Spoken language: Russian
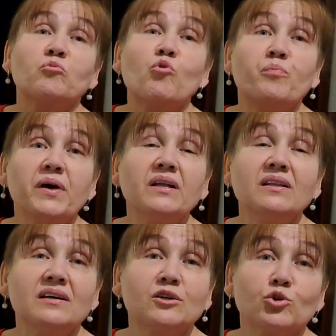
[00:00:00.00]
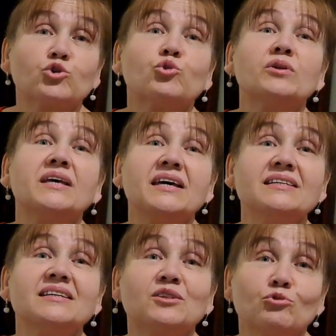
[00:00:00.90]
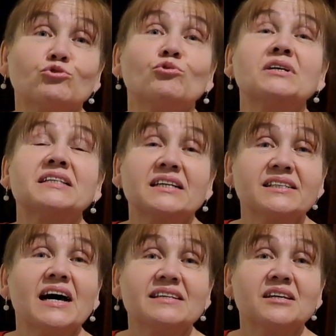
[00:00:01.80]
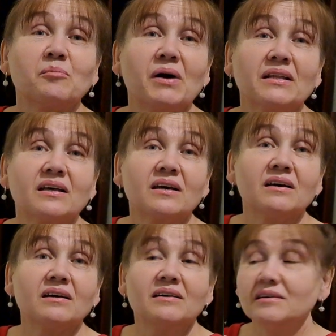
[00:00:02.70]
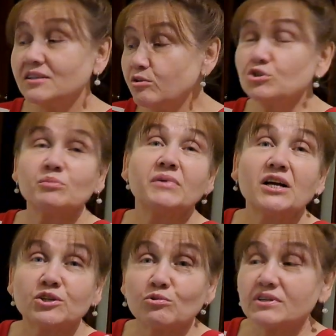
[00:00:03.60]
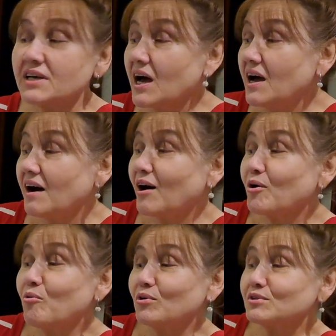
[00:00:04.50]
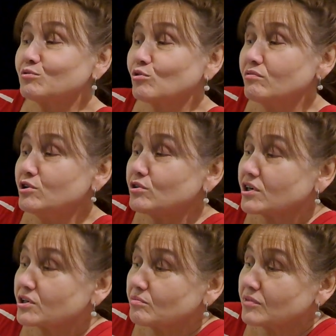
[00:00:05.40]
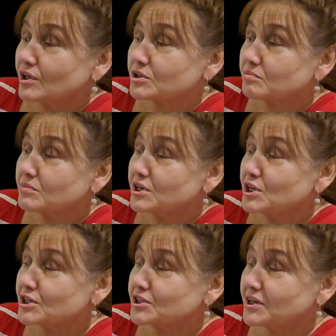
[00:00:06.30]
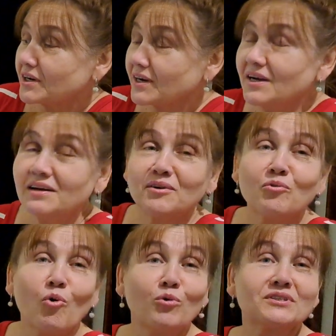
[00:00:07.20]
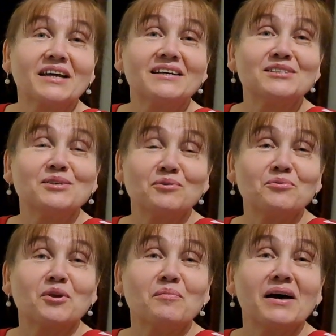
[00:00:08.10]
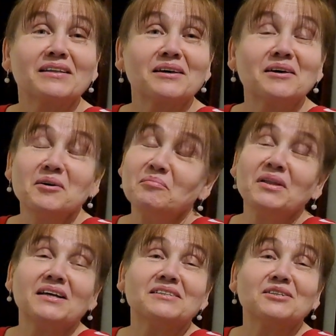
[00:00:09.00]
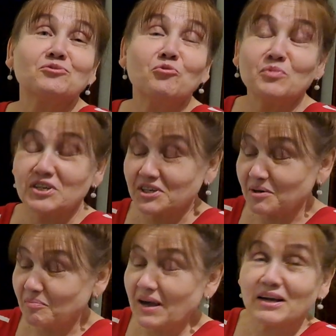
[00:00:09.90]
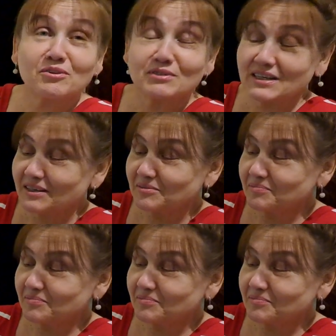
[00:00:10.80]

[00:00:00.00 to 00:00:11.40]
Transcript: купил, то, что он ездит, то, что он наслаждается, ребятки. Слушаем дальше, друзья. А голос, вот он, видите, наш, наш малышерек. Голос красивый у него, ребятки. Молодец, умничка. Поехали, друзья.